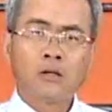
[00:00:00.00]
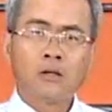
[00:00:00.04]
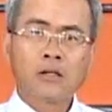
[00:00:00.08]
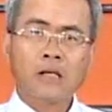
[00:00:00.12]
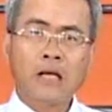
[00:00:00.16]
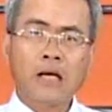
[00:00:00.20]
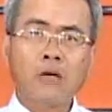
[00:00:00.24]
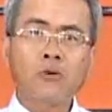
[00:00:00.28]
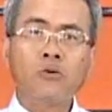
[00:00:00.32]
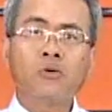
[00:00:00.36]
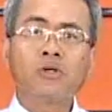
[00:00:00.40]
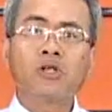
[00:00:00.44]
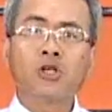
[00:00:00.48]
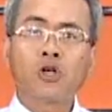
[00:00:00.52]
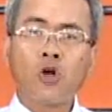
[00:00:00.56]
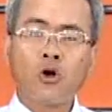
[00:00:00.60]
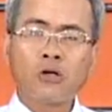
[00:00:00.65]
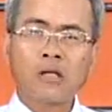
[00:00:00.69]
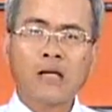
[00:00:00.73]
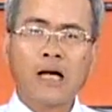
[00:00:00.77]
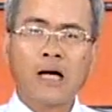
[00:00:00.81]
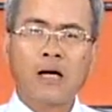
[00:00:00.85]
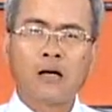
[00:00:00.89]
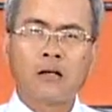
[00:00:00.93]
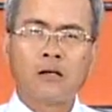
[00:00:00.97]
蔡英文是
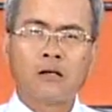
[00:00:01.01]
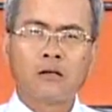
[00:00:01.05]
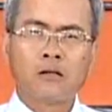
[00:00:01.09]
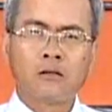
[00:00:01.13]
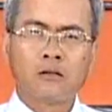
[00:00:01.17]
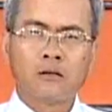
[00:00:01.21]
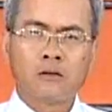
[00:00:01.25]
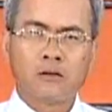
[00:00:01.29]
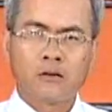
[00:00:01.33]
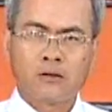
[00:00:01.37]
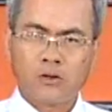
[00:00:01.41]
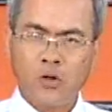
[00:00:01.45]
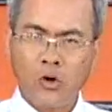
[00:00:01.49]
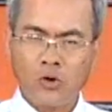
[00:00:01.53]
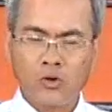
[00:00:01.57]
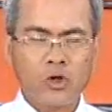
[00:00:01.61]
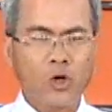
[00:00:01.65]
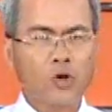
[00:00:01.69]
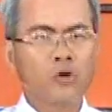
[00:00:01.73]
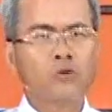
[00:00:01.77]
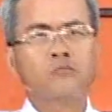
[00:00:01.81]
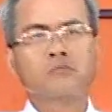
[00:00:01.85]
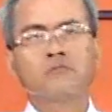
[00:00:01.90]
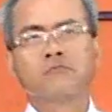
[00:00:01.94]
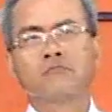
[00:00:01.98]
公审，公
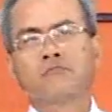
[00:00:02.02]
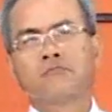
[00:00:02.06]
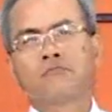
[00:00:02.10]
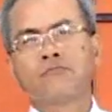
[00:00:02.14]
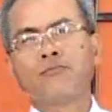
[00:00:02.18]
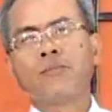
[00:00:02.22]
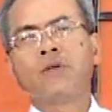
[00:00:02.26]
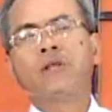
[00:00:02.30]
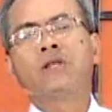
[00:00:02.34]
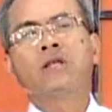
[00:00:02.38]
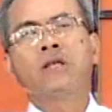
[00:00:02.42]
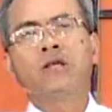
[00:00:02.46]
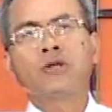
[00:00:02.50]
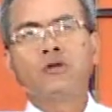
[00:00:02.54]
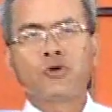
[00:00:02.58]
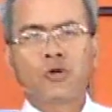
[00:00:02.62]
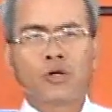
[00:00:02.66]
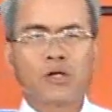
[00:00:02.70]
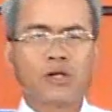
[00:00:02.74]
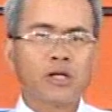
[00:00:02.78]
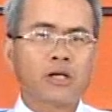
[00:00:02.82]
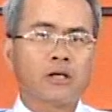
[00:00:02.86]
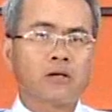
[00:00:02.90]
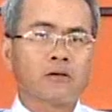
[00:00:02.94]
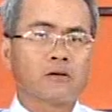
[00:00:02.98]
投，民意
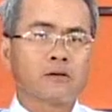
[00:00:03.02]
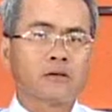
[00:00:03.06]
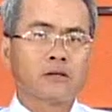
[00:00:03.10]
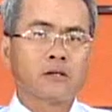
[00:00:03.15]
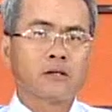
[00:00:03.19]
决定，